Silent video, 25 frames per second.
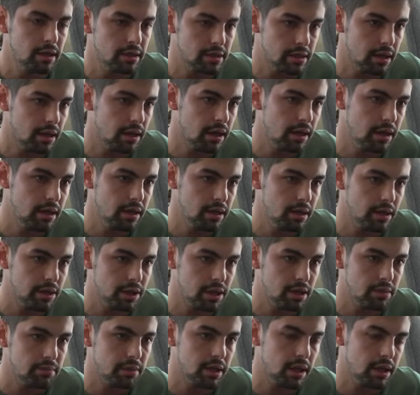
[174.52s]
Sakarya'ya
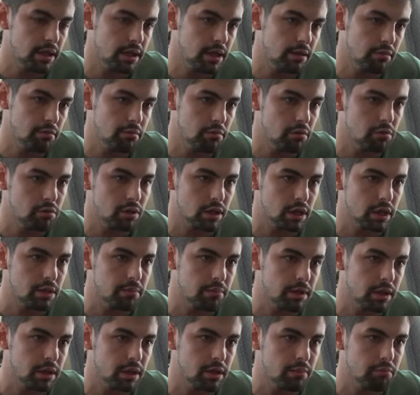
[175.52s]
taşındım. Kendi evimi oradaki
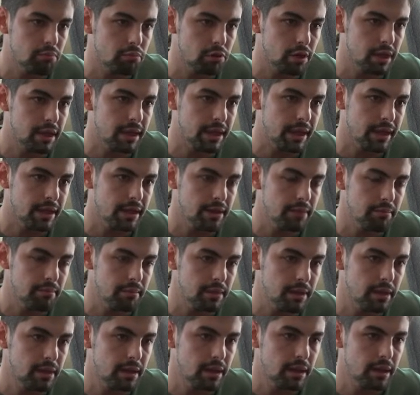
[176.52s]
bırakıp buraya geldim.
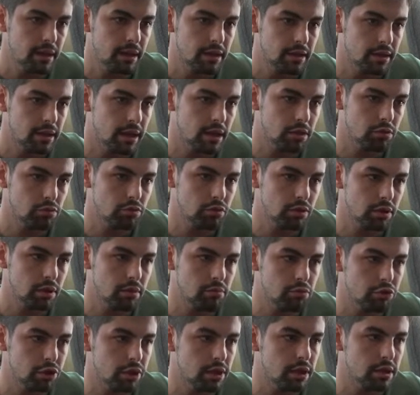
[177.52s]
Daha
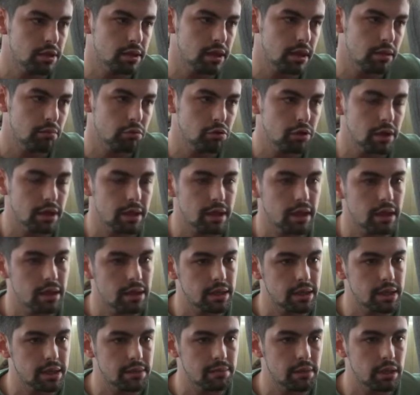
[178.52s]
sonra bu şahıslar buradaki
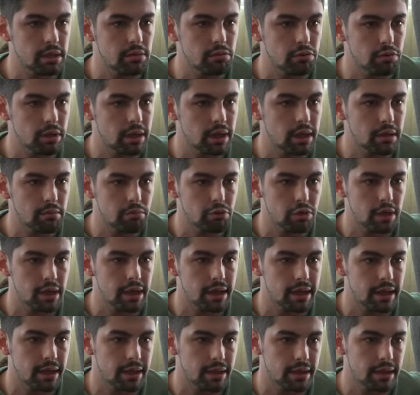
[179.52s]
adresimi de bularak buraya
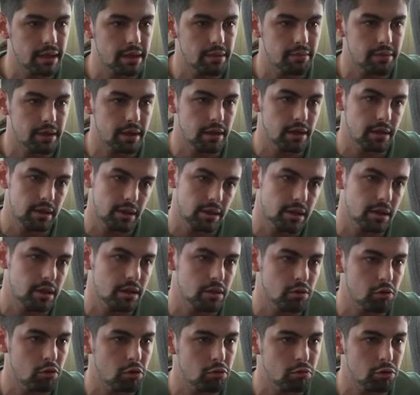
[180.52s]
geldiler ve e,
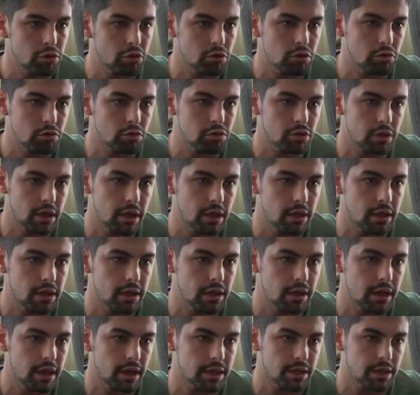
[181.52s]
görmüş olduğunuz
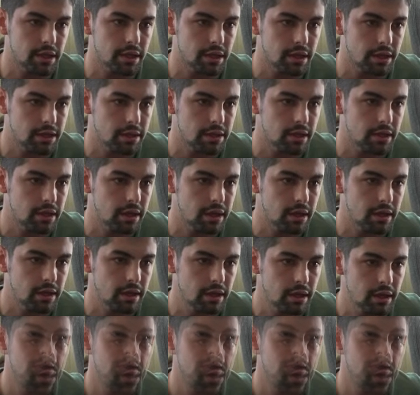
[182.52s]
saldırıyı gerçekleştirdiler.